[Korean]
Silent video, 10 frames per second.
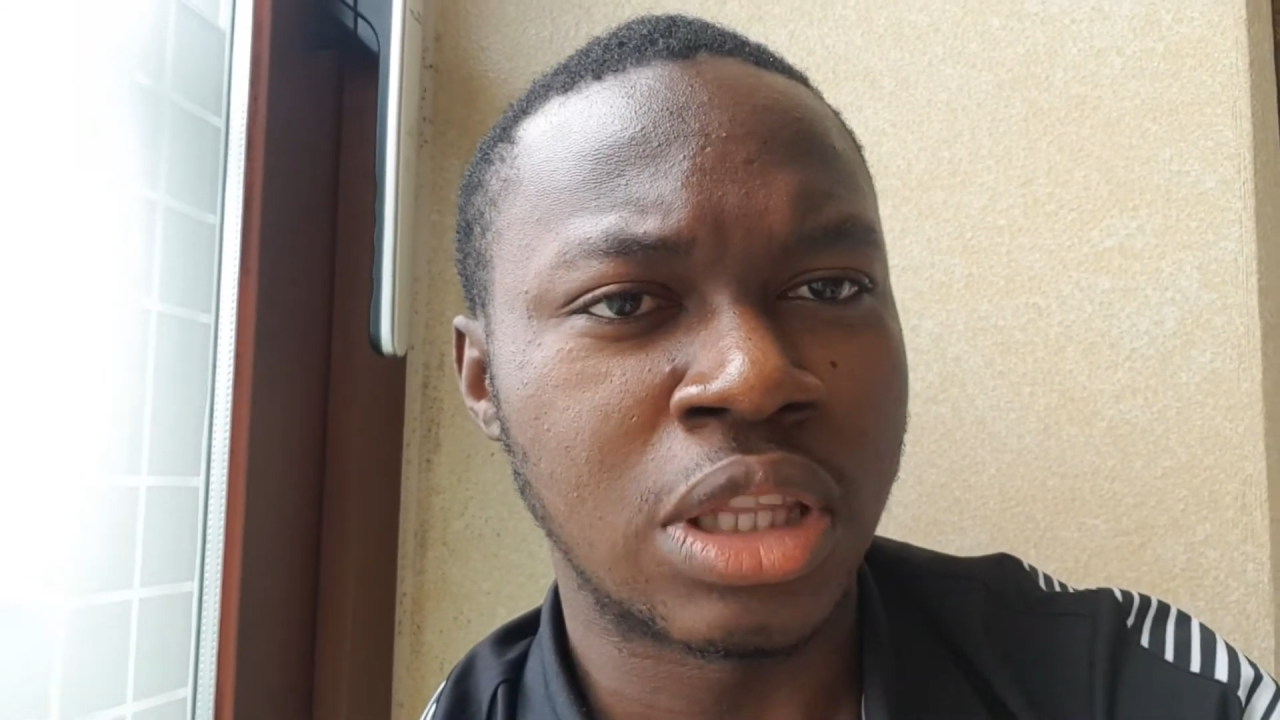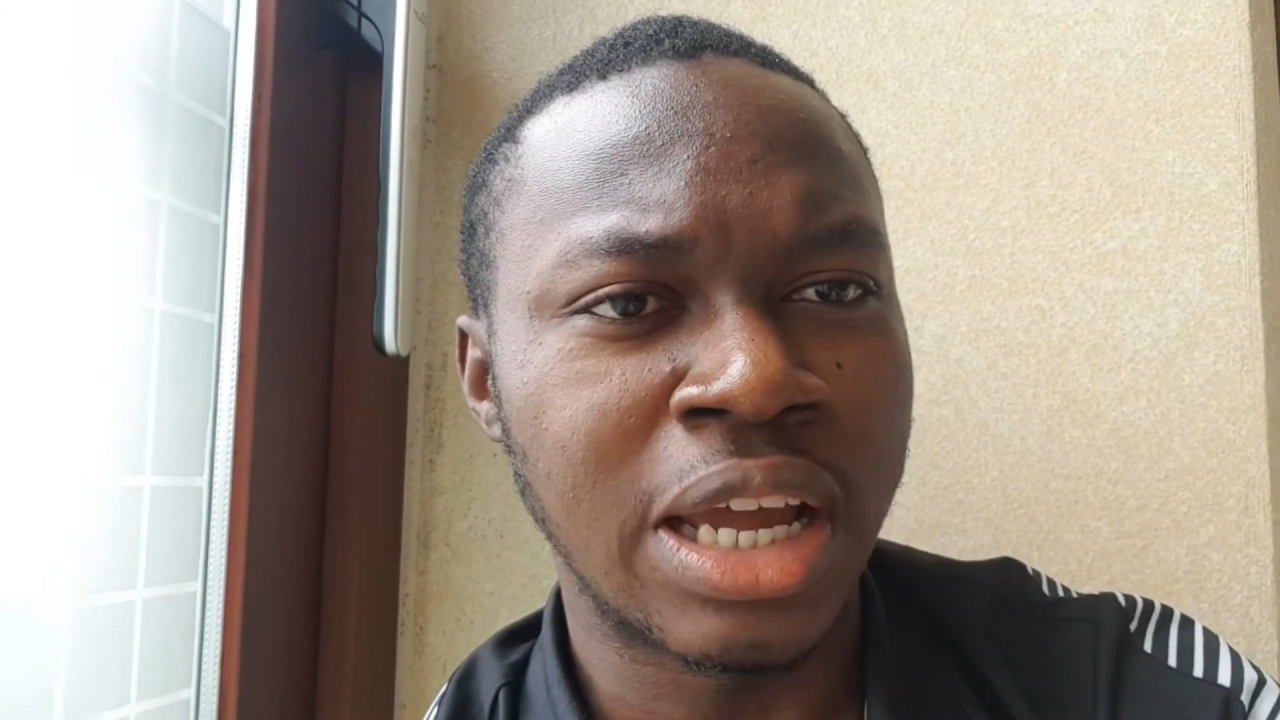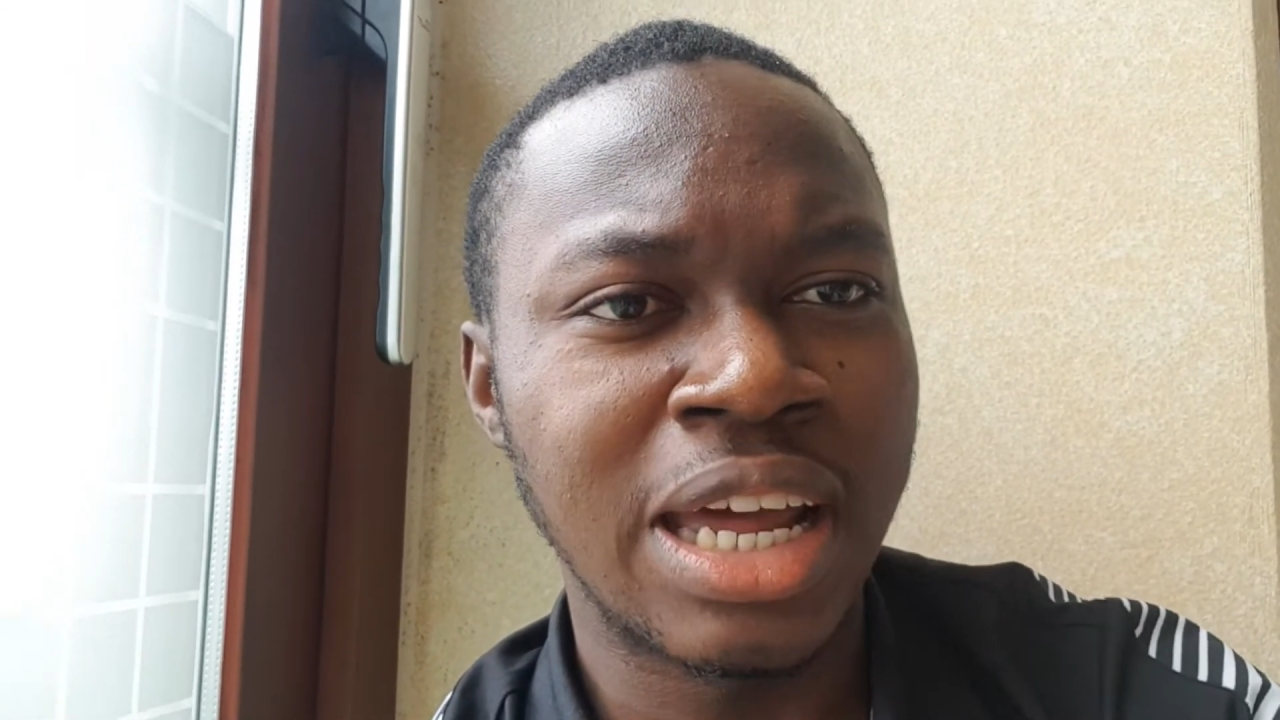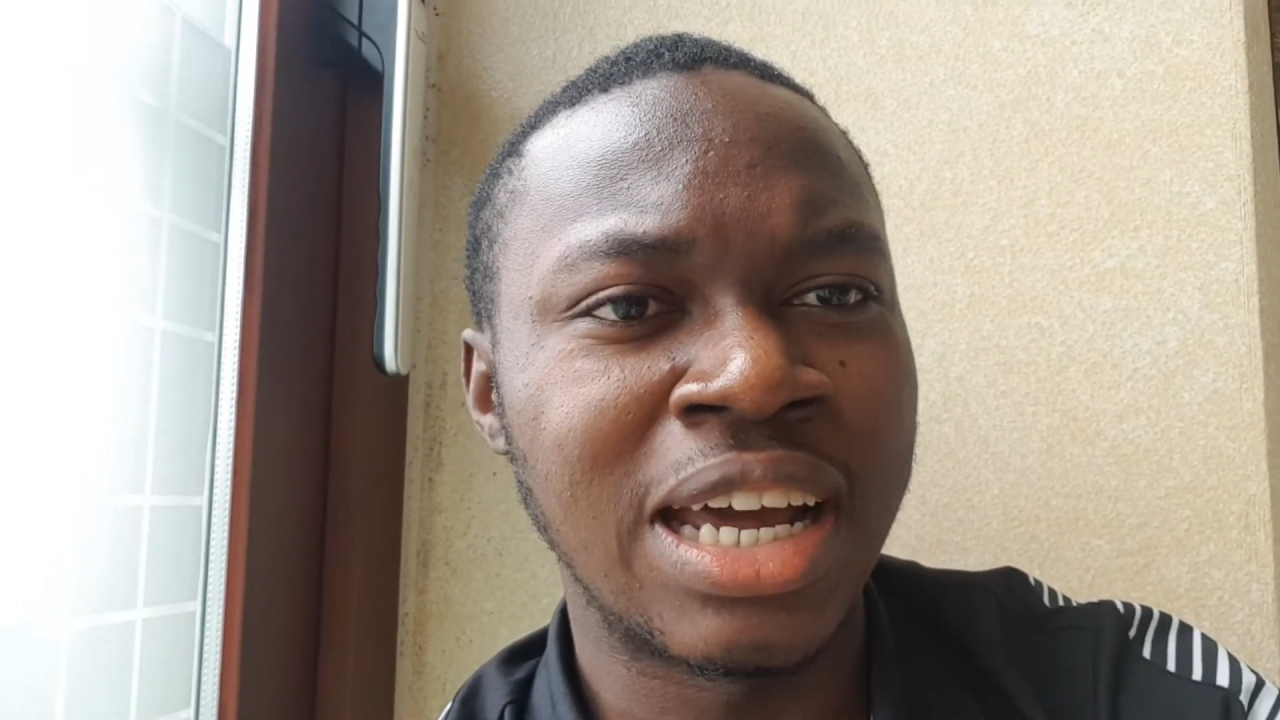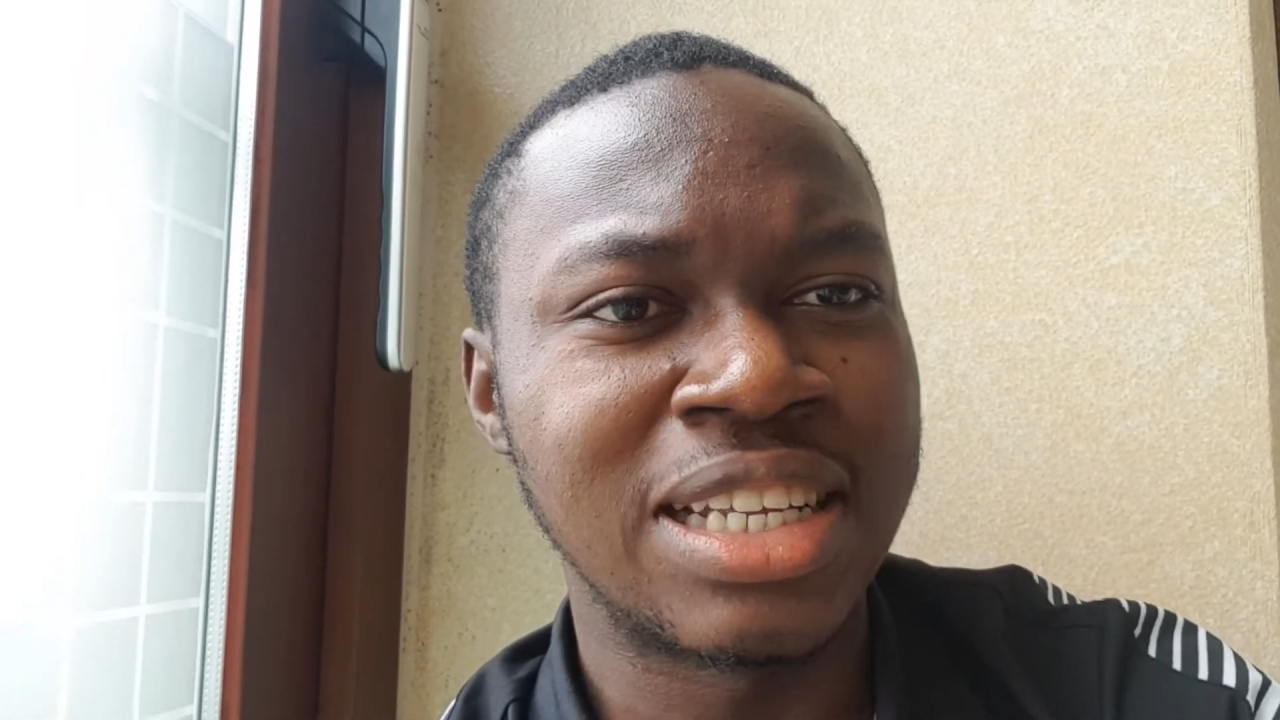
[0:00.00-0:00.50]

다양한